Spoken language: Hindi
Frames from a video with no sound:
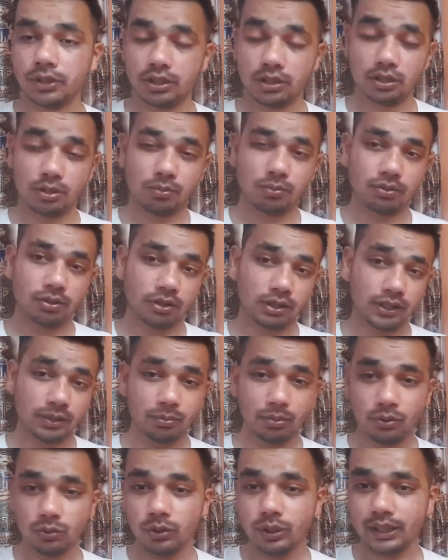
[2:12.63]
पड़ती तो
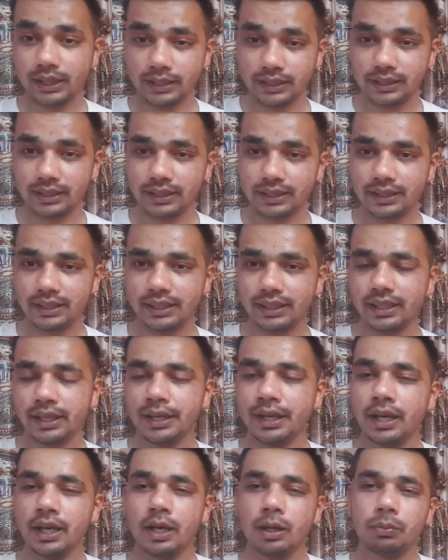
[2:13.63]
बॉलिंग भी वो करते थे
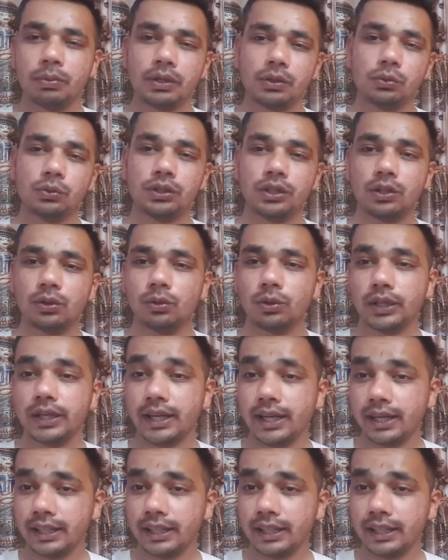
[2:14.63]
पर उनके हो गया